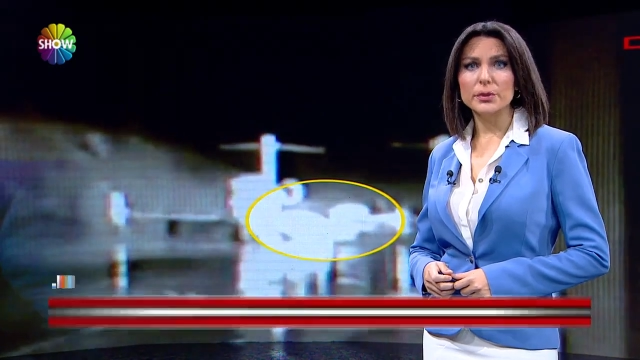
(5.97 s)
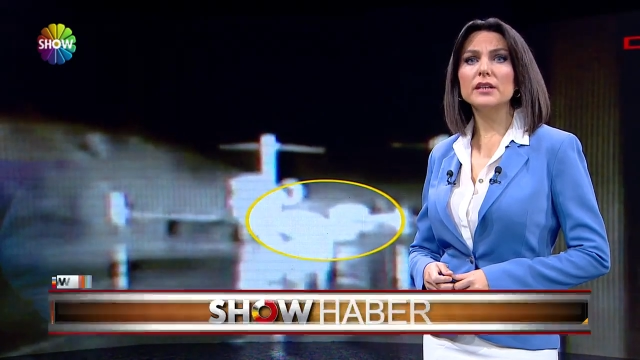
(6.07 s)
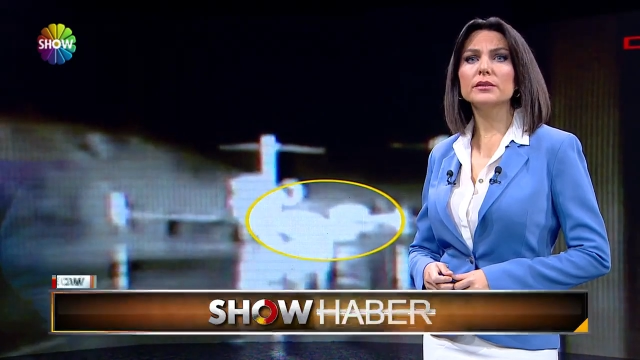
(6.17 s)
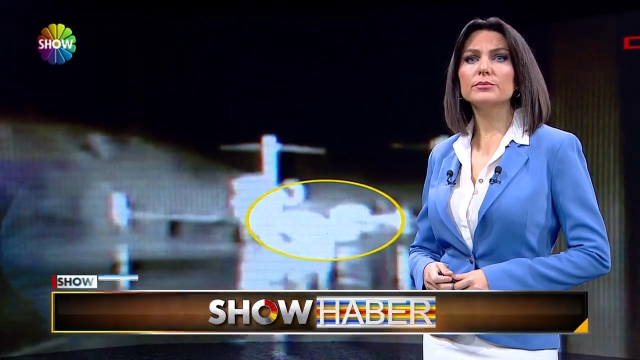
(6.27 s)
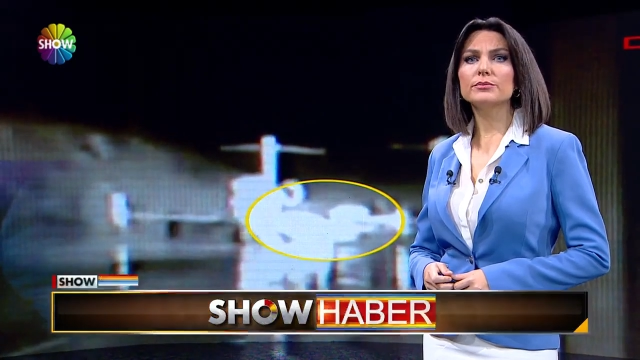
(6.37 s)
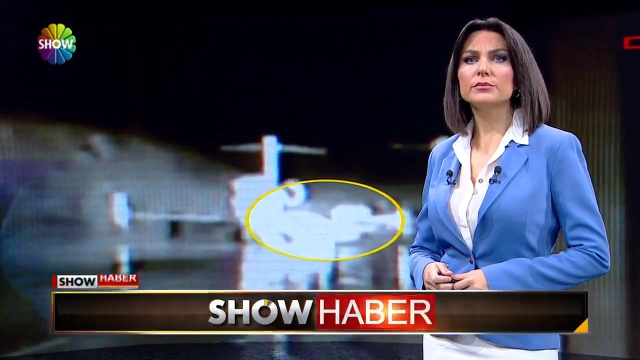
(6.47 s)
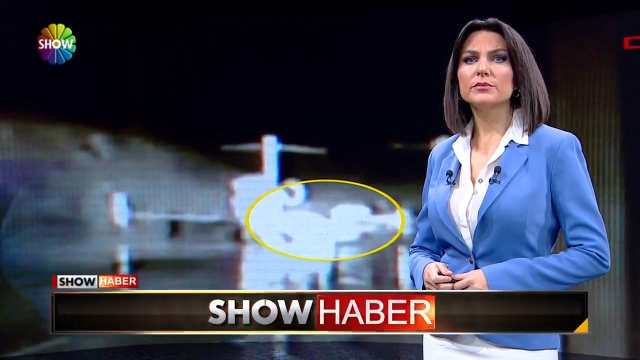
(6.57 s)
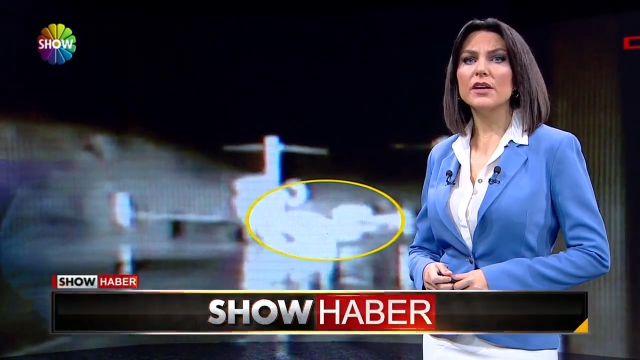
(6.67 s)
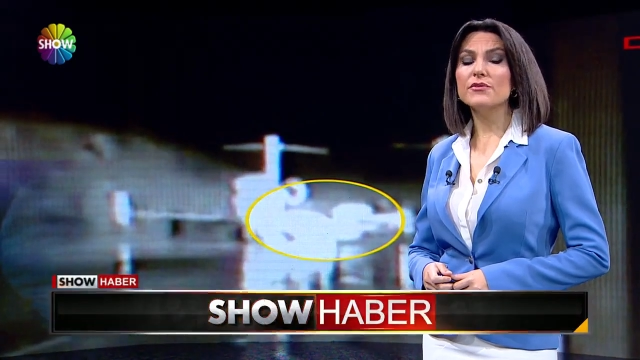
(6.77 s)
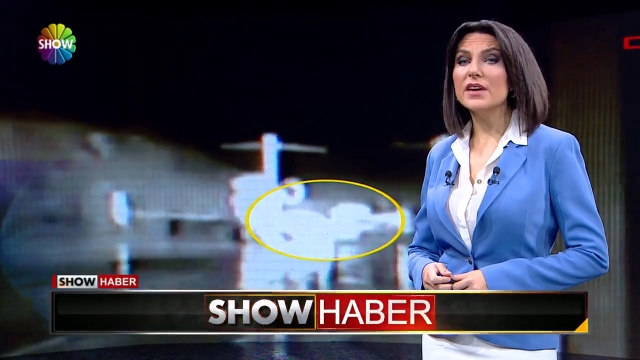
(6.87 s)
Bakın
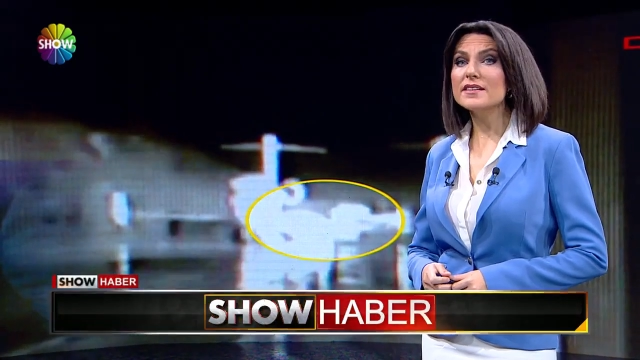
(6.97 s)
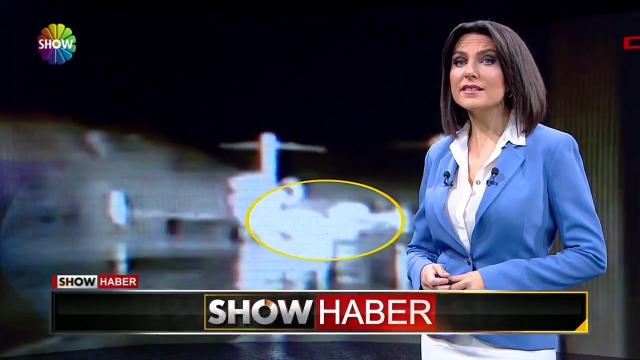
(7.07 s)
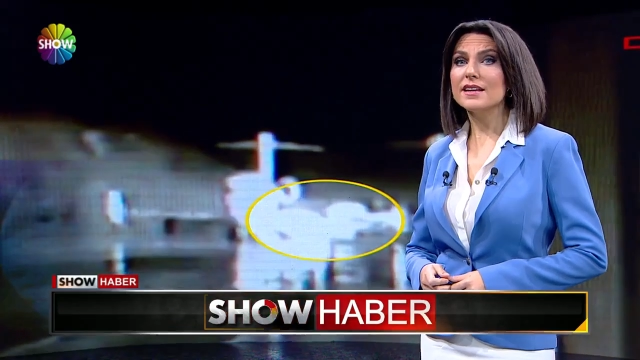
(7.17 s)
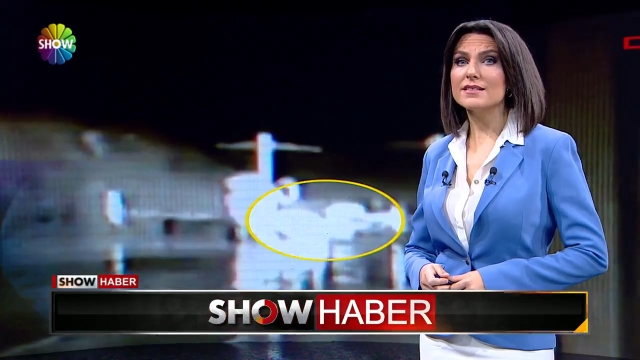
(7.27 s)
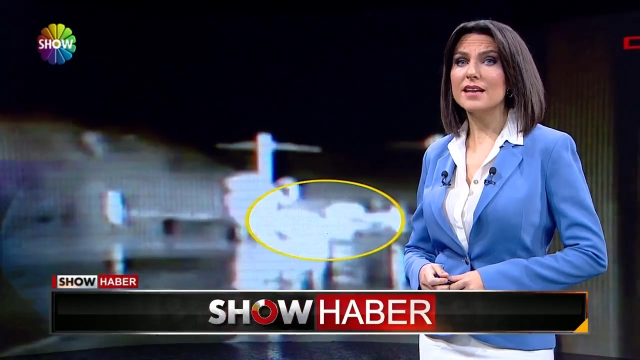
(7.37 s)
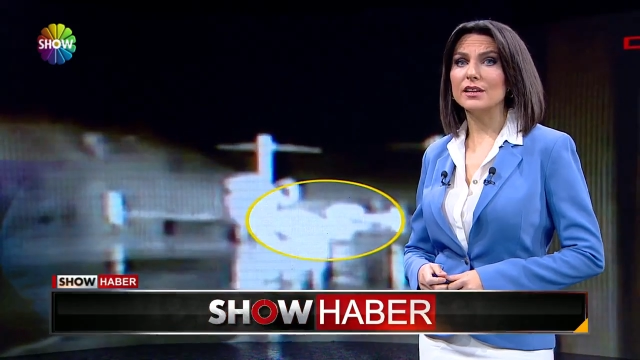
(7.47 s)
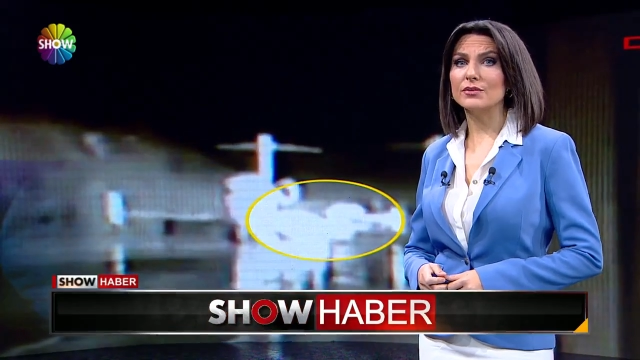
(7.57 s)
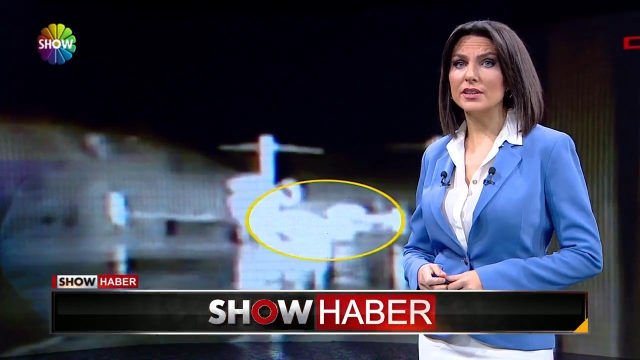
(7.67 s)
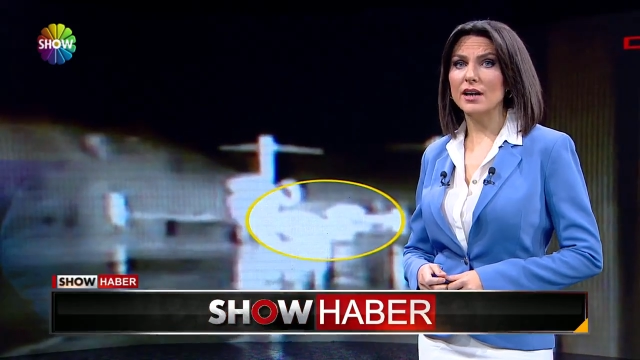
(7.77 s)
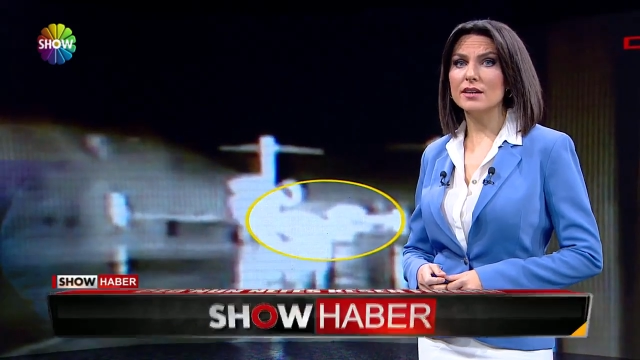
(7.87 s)
nefes kesen
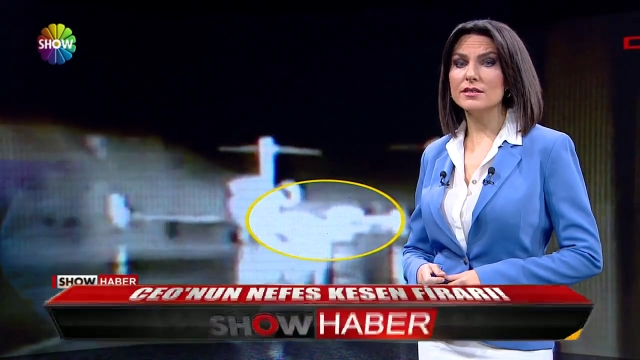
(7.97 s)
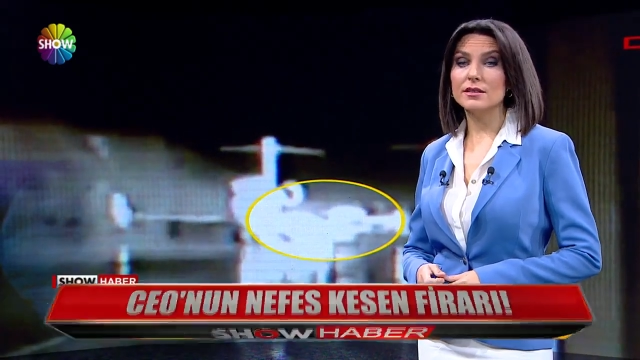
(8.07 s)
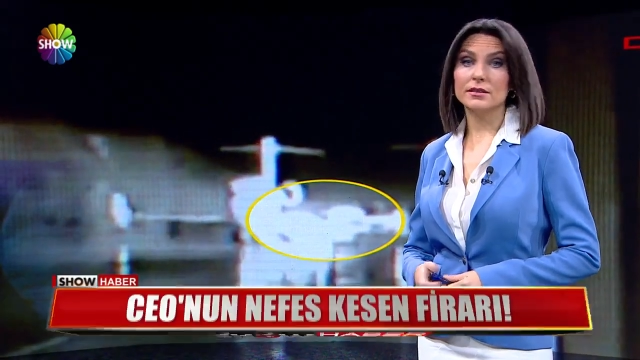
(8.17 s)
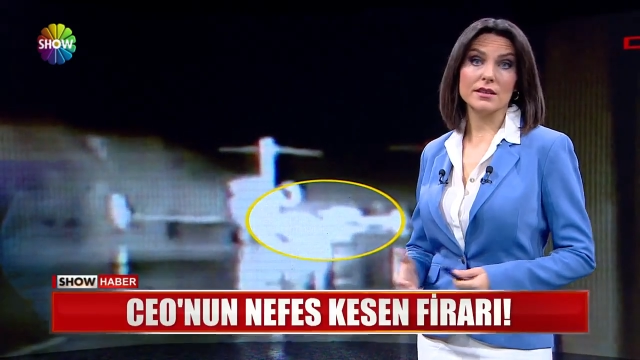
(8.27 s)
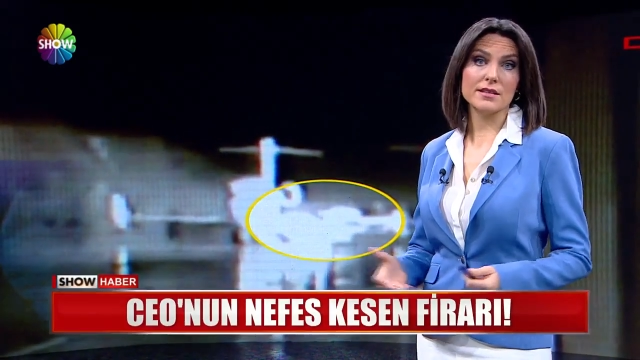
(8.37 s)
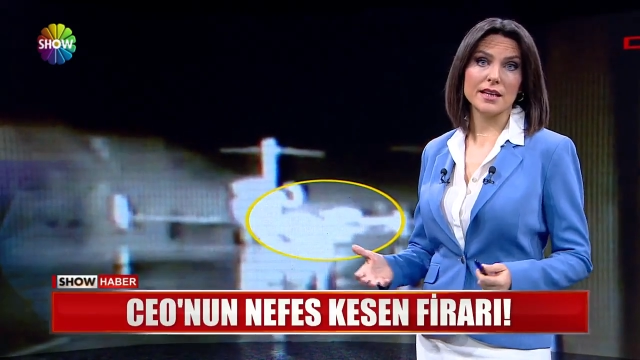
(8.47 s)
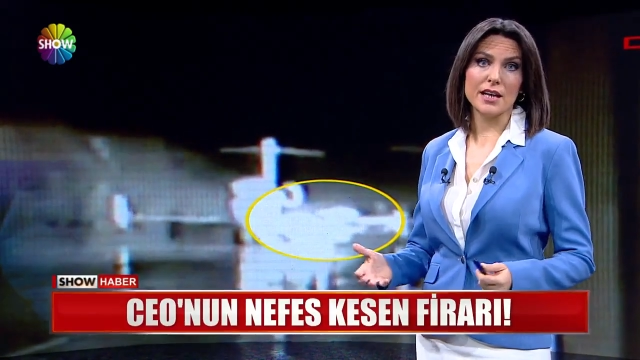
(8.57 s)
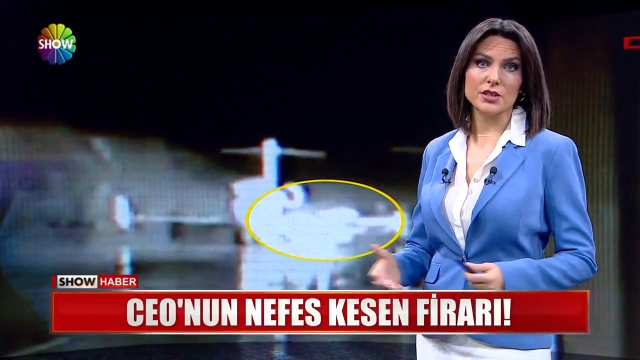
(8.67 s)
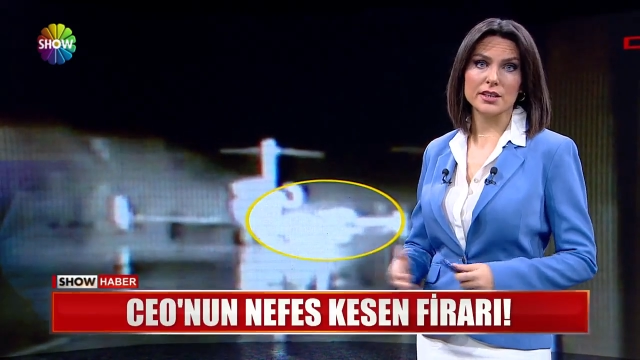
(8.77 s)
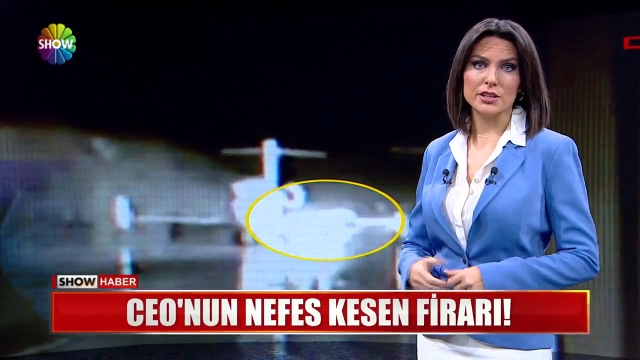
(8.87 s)
firar nasıl
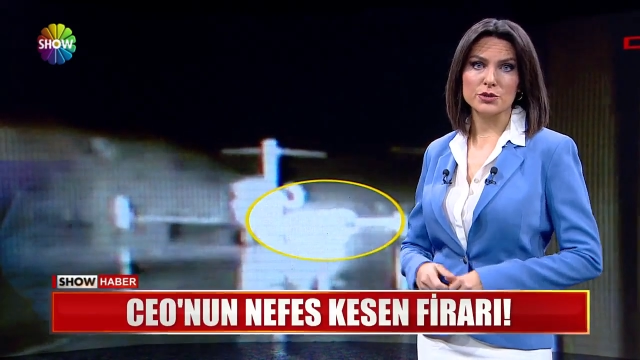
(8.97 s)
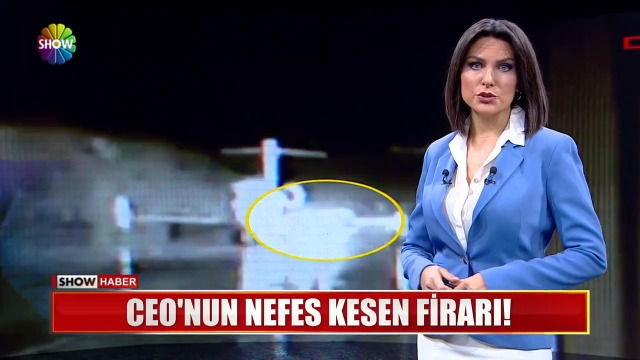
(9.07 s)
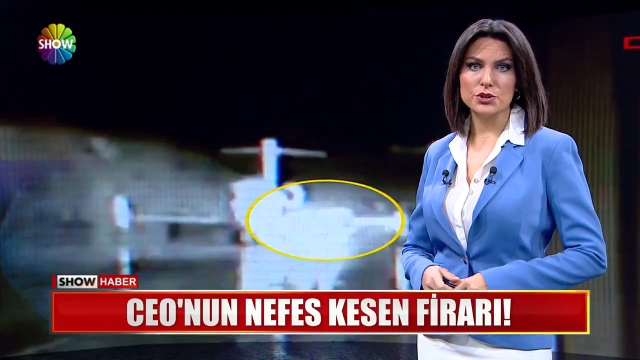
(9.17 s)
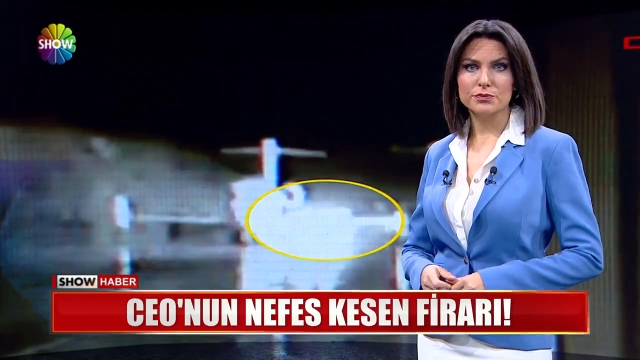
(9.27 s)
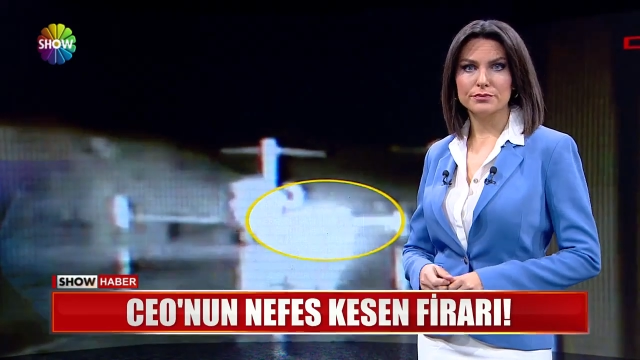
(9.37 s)
gerçekleşmiş.